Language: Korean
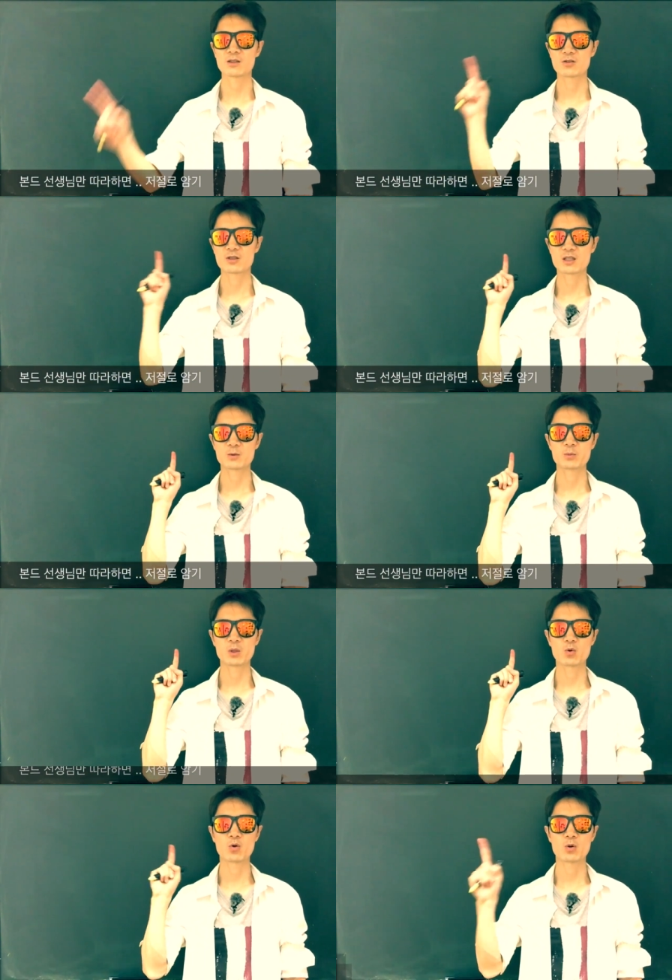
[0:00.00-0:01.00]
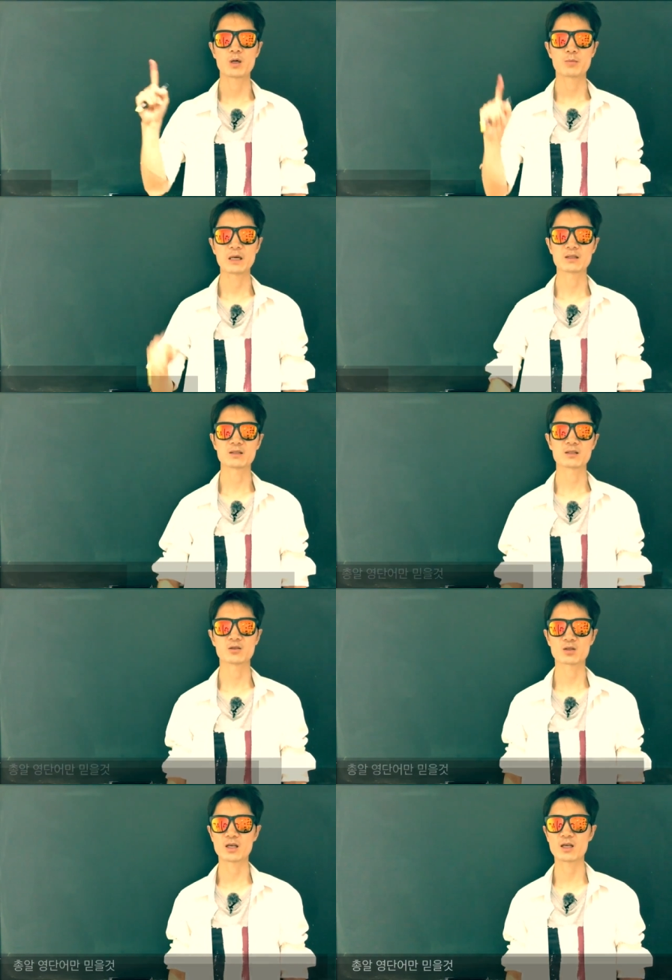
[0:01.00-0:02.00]
선생님을 믿고 반드시
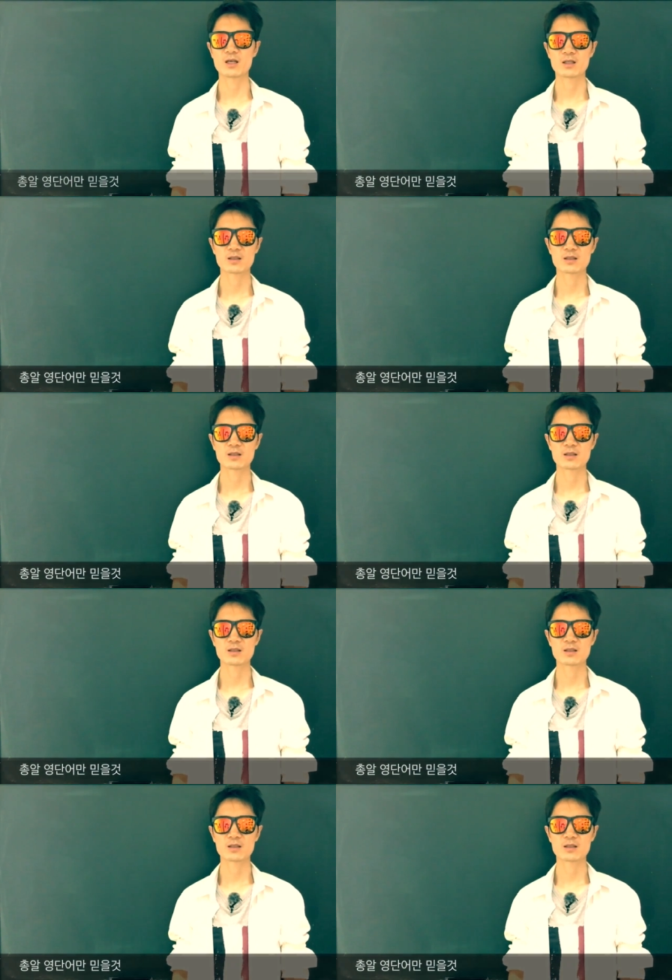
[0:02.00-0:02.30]
그렇게